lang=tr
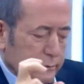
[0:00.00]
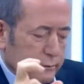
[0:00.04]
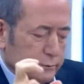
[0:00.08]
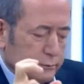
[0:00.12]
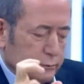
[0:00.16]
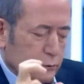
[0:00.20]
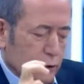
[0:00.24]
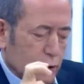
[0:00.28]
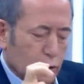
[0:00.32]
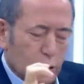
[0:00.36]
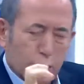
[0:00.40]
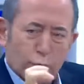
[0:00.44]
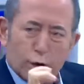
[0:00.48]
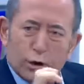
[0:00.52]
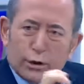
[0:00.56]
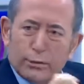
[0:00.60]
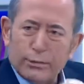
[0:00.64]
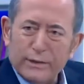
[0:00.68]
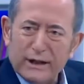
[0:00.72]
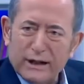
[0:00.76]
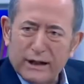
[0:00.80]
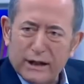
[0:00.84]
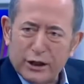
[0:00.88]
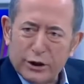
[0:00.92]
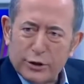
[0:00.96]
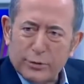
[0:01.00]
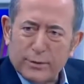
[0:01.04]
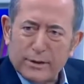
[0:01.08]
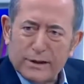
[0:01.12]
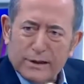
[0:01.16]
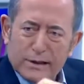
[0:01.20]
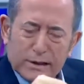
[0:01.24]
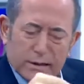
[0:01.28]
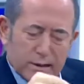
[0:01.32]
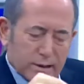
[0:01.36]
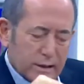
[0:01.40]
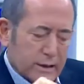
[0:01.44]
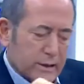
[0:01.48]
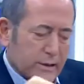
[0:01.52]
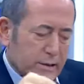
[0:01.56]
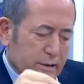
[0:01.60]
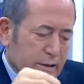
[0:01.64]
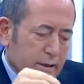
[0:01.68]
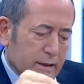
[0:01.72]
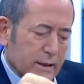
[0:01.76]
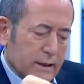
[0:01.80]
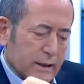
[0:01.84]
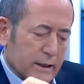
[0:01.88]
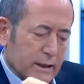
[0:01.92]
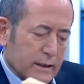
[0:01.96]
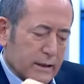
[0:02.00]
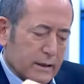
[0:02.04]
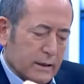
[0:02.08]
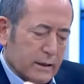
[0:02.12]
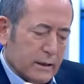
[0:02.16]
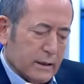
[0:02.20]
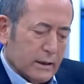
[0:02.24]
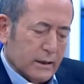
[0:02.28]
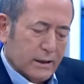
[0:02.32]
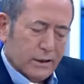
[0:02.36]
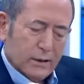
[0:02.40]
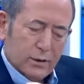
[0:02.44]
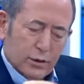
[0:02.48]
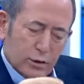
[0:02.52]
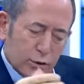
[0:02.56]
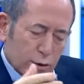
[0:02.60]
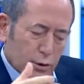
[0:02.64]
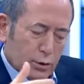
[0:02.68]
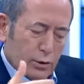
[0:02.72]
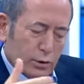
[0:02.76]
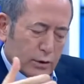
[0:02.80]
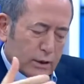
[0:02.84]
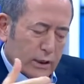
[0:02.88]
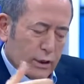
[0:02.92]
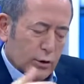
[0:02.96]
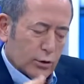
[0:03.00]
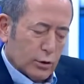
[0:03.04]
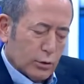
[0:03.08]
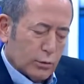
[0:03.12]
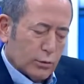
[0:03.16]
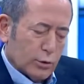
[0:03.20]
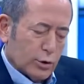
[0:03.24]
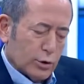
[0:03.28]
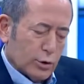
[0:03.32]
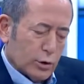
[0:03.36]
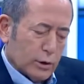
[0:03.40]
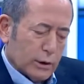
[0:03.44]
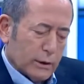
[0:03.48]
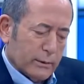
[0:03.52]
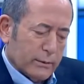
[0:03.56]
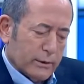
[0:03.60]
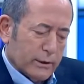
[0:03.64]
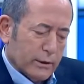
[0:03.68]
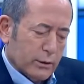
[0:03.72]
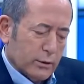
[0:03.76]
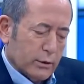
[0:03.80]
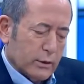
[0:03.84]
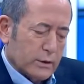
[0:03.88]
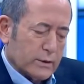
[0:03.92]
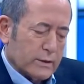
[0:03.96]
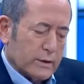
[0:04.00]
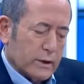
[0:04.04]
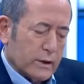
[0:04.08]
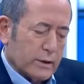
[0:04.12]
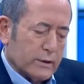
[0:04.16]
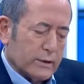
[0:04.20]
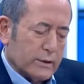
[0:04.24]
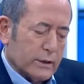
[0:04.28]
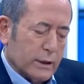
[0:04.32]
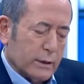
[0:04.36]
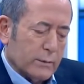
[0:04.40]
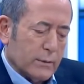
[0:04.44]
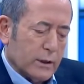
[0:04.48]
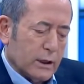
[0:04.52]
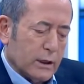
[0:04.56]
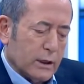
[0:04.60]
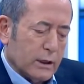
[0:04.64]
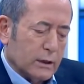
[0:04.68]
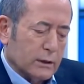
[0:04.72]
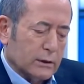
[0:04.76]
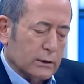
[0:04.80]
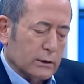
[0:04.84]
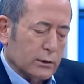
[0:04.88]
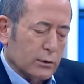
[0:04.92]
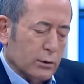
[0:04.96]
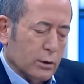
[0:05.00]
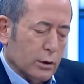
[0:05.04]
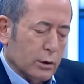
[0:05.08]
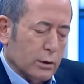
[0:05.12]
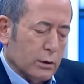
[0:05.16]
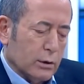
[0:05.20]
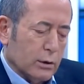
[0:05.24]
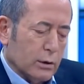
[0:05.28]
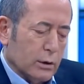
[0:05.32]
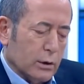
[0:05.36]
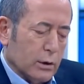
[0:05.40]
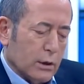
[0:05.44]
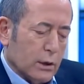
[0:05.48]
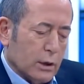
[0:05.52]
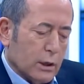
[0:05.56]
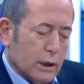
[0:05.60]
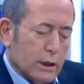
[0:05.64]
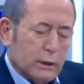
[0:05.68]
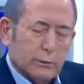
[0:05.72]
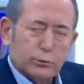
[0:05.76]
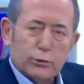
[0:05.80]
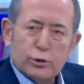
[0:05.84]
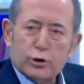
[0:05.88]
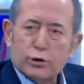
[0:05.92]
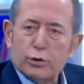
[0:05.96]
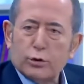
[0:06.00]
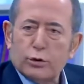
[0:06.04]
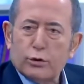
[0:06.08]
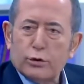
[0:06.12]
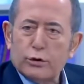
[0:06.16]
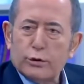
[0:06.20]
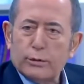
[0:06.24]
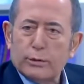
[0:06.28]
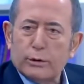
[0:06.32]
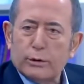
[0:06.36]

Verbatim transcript: Doğru Yol Birleşmesi sırasında sorunlar olmuş olabilir üye sayısına ama aldığı oy 69 bin.